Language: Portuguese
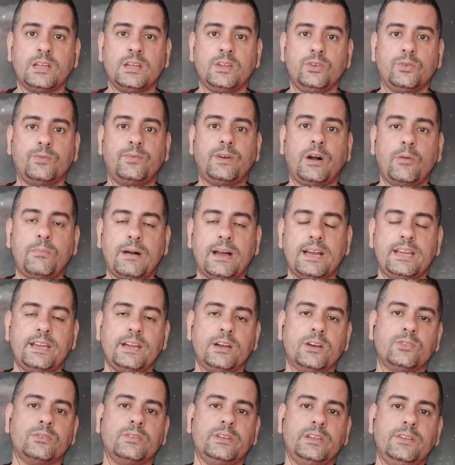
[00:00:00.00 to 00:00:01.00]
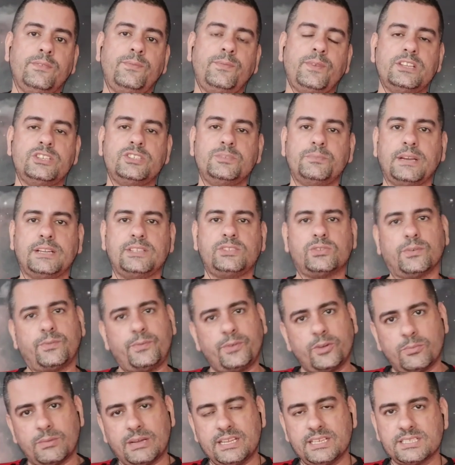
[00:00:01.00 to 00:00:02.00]
E o Val Baiano, infelizmente,
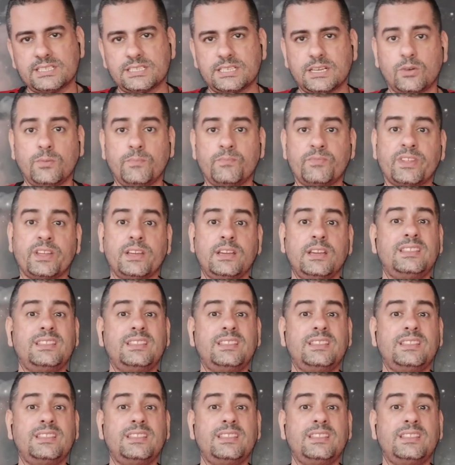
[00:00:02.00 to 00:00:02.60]
sofreu uma lesão